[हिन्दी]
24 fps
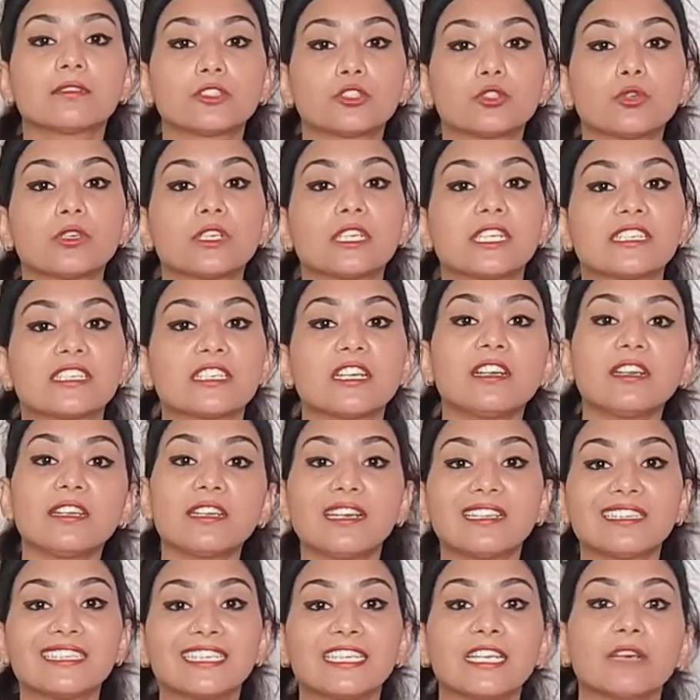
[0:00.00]
जो रिज़ल्ट
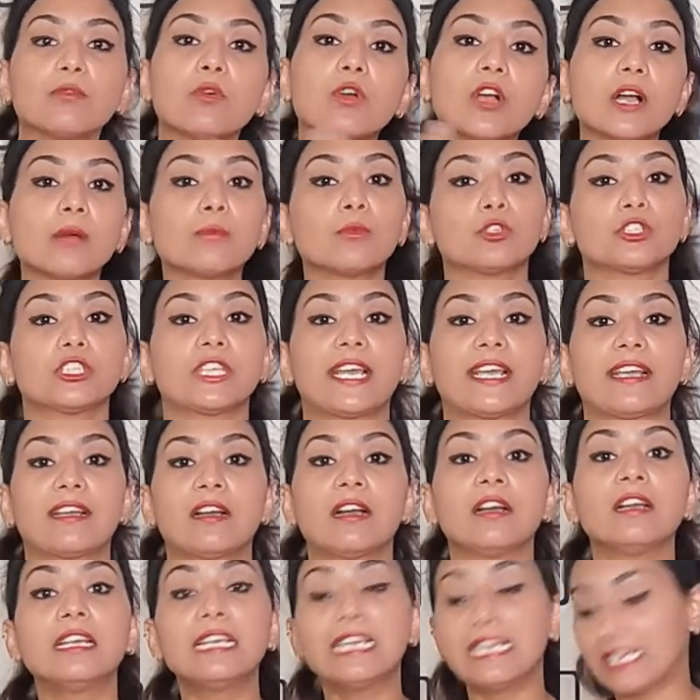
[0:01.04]
का दिन है वो कम हो
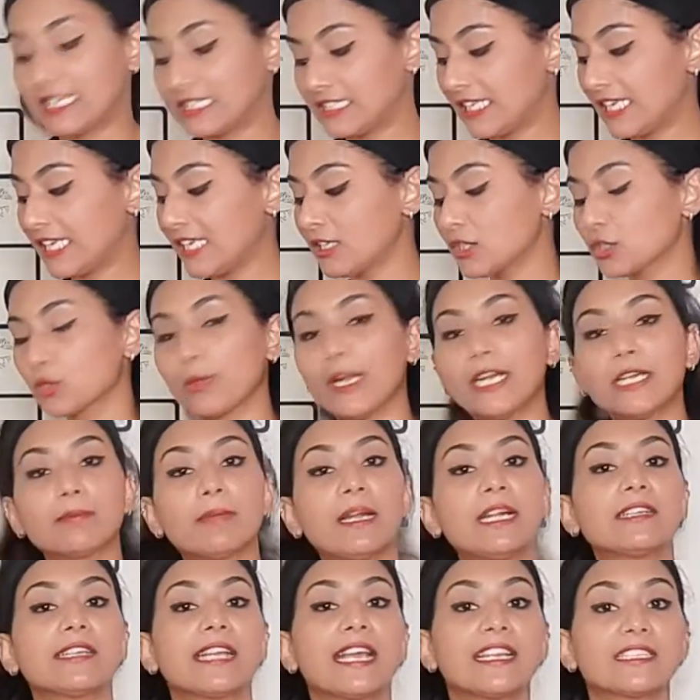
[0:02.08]
जाएगा ये स्वेट
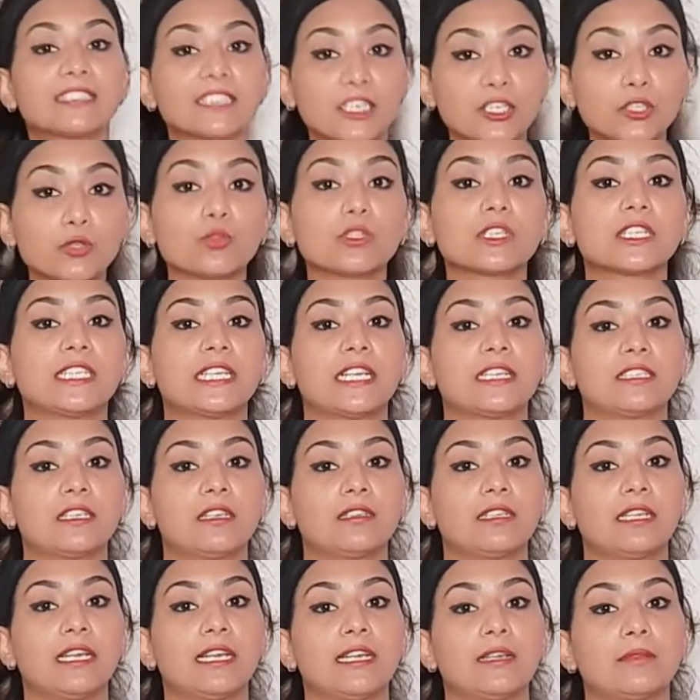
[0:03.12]
बेल्ट ऐसे यूज़ किया
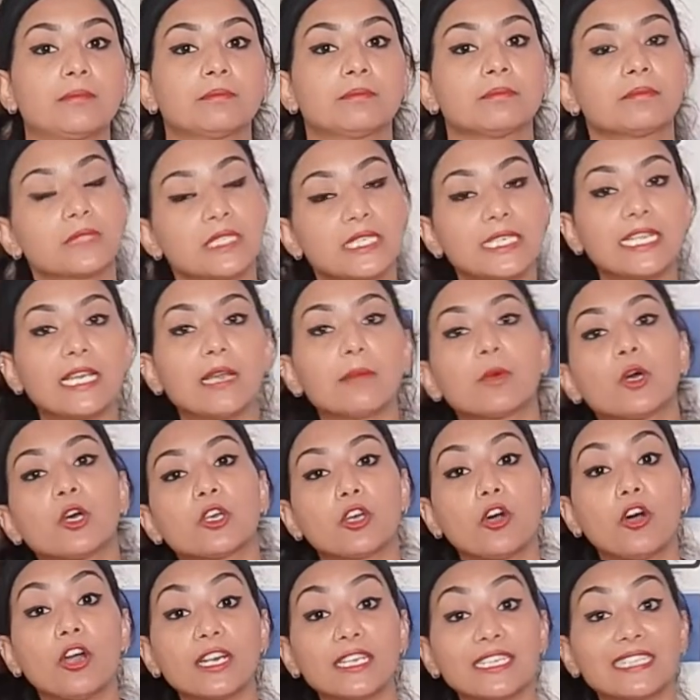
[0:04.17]
जाता है ठीक है
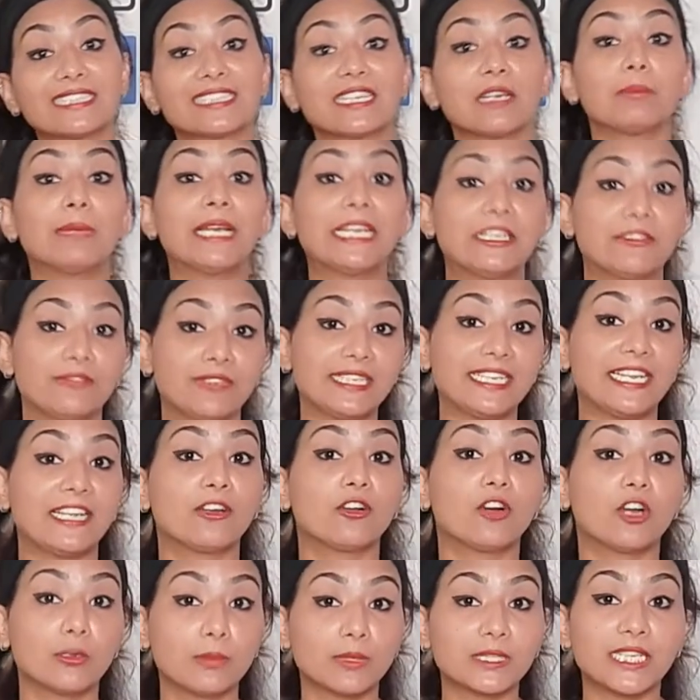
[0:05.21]
बहुत और इसका बेनिफिट
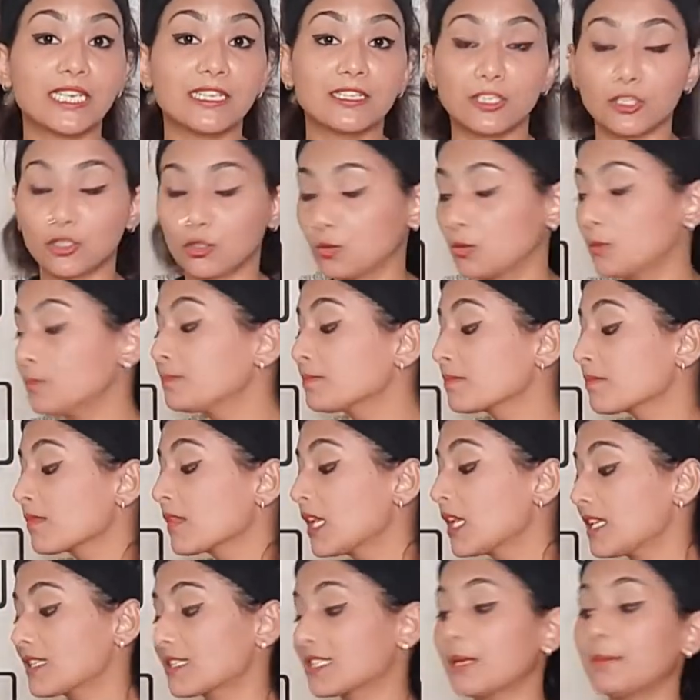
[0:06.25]
एक और बता देती हूँ
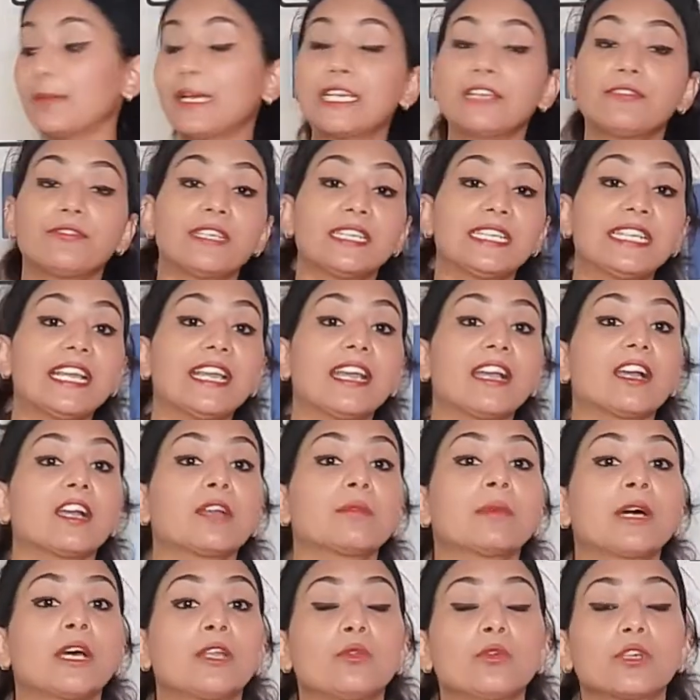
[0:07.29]
इसका बेनिफिट ये है अगर
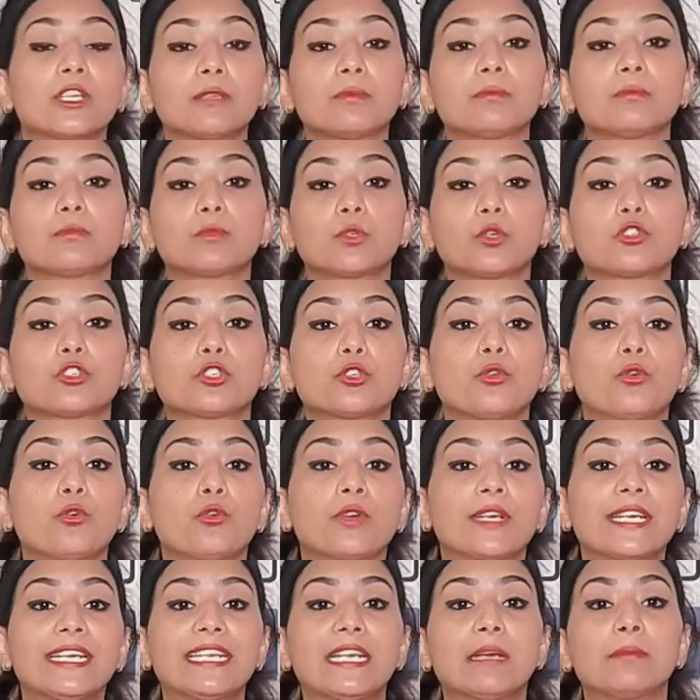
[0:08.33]
मान लो कि कुछ
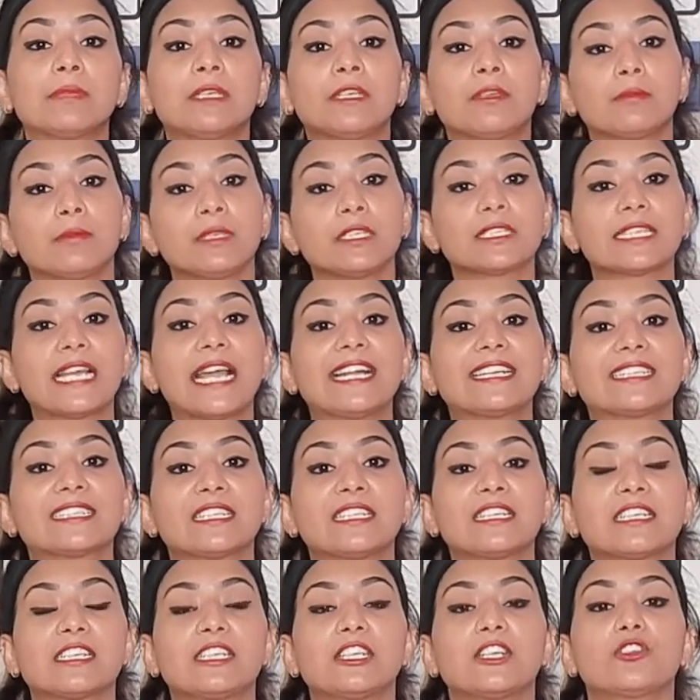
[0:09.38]
लोगों की टमी वमी साइड से
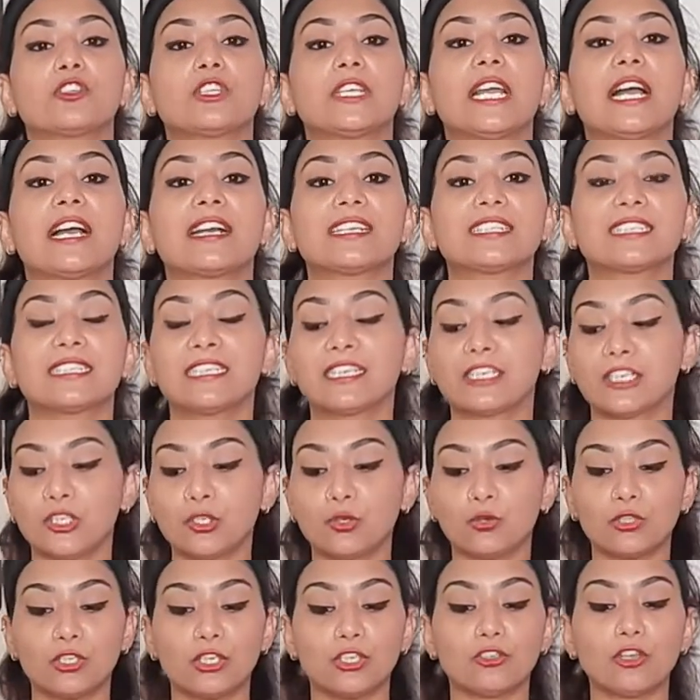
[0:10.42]
निकली होती है आगे से निकली
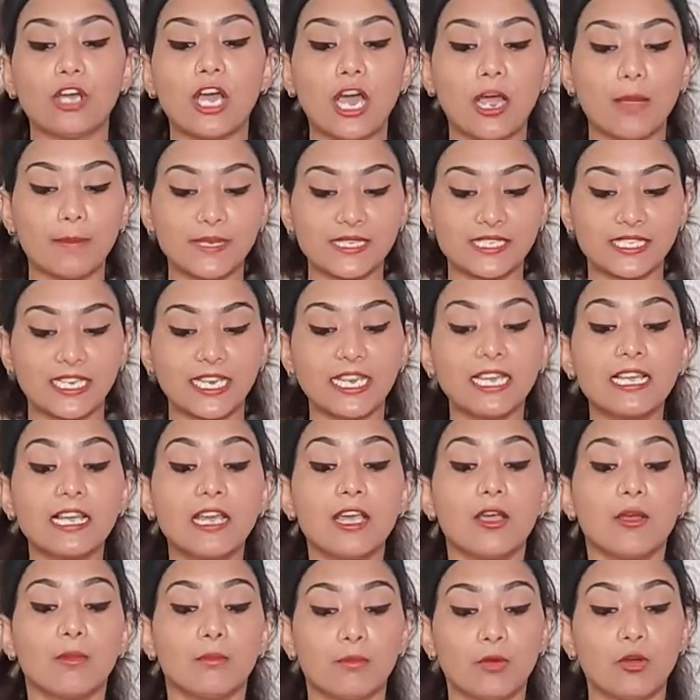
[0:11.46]
होती है तो आप इसे
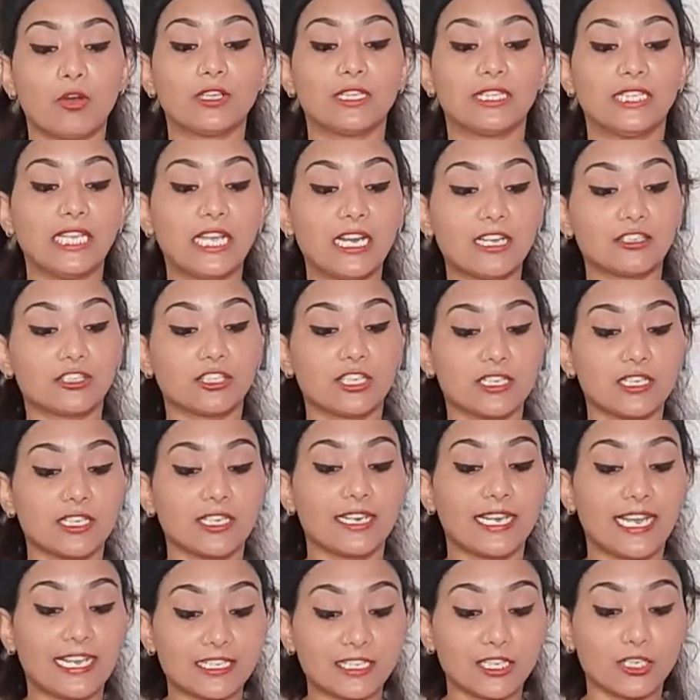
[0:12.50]
बहुत ही अच्छे से
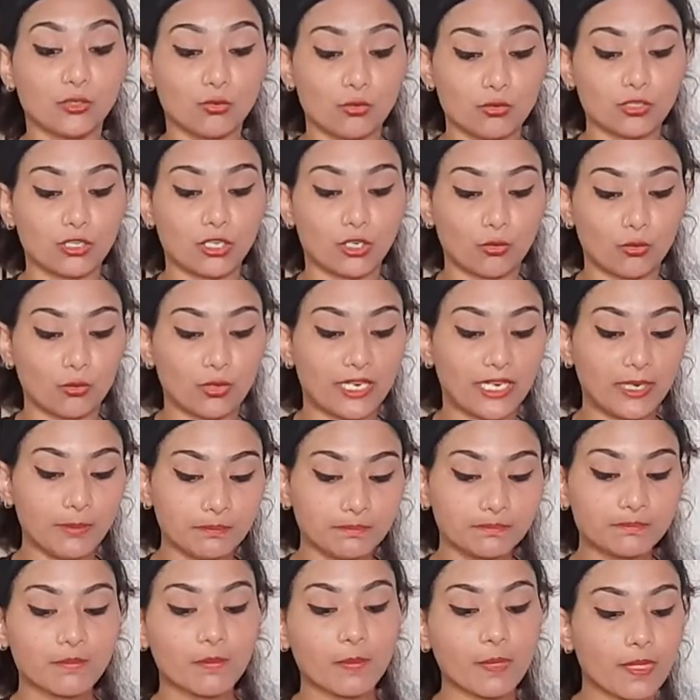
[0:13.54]
कैसे यूज़ करोगे
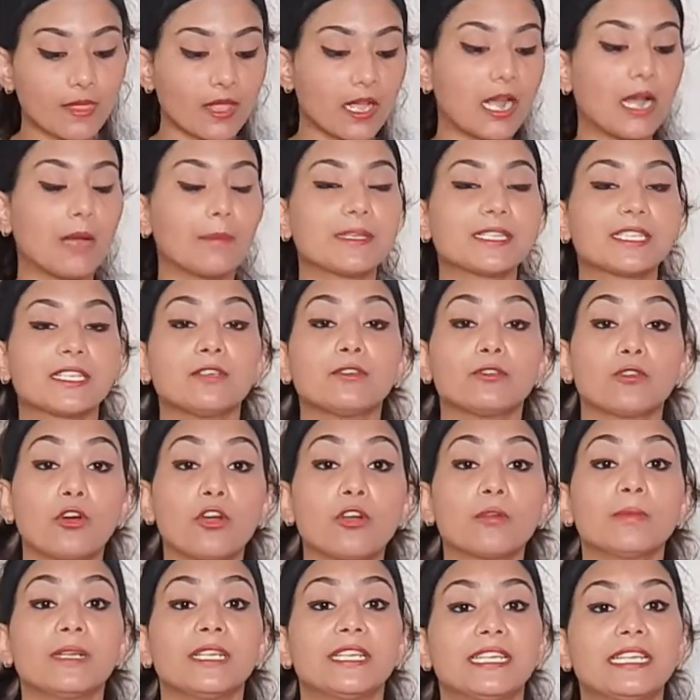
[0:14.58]
आप इसे
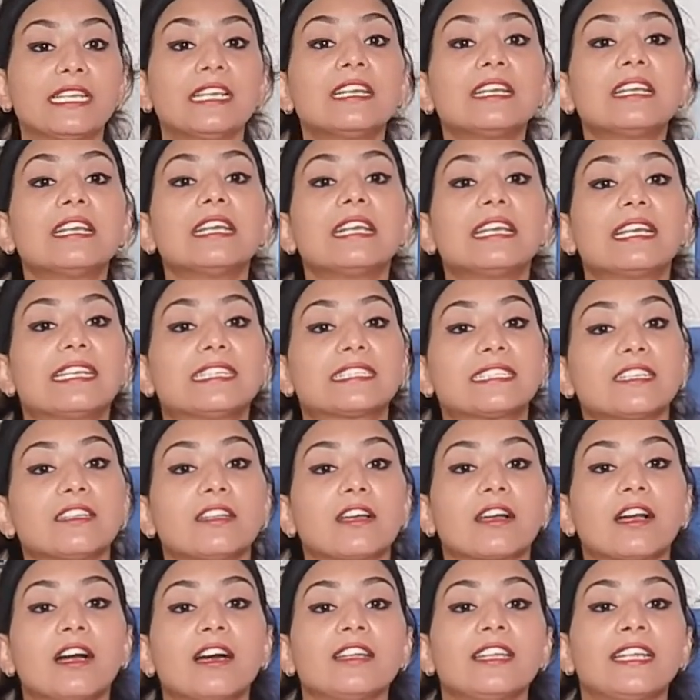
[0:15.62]
नॉर्मली इसे
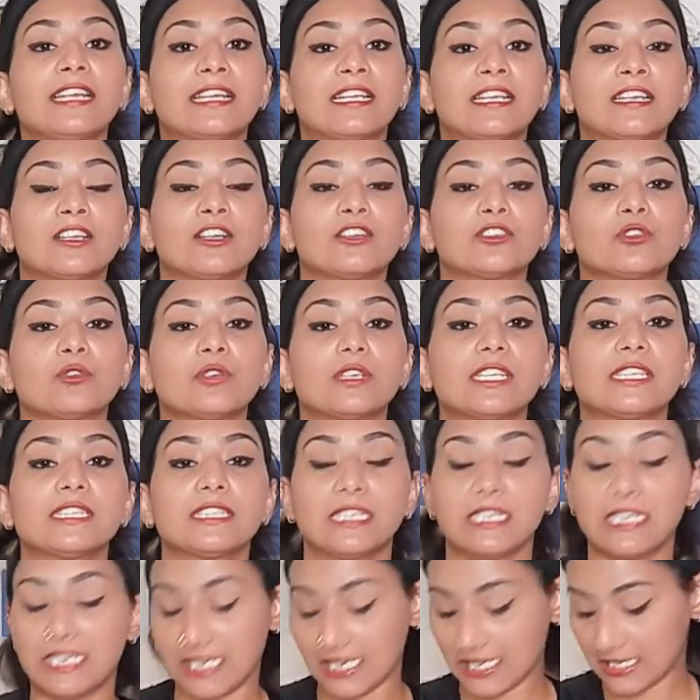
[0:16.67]
लगा लेंगे ना तो इस
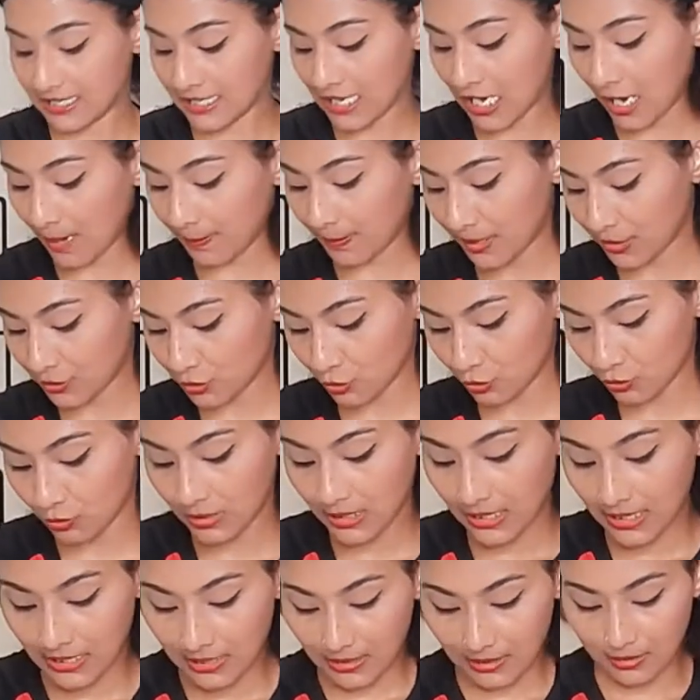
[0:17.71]
तरीके से आपका जो
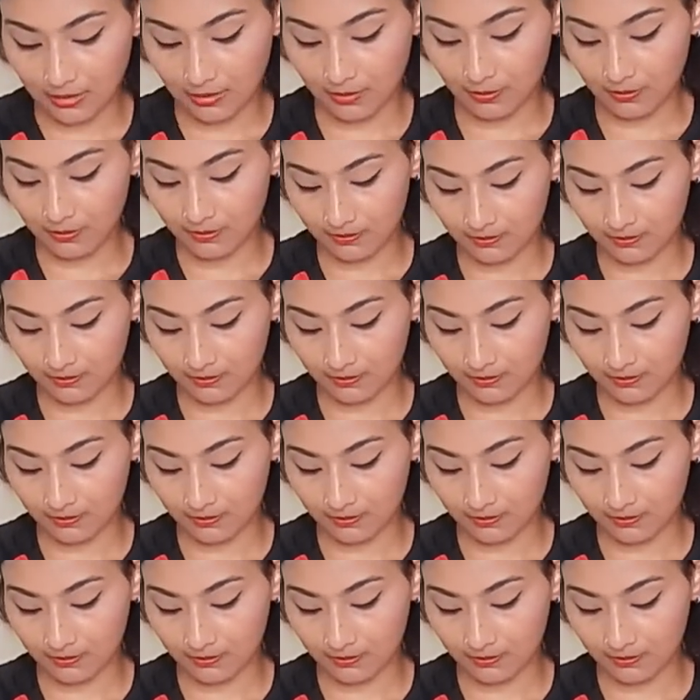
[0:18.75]
आ,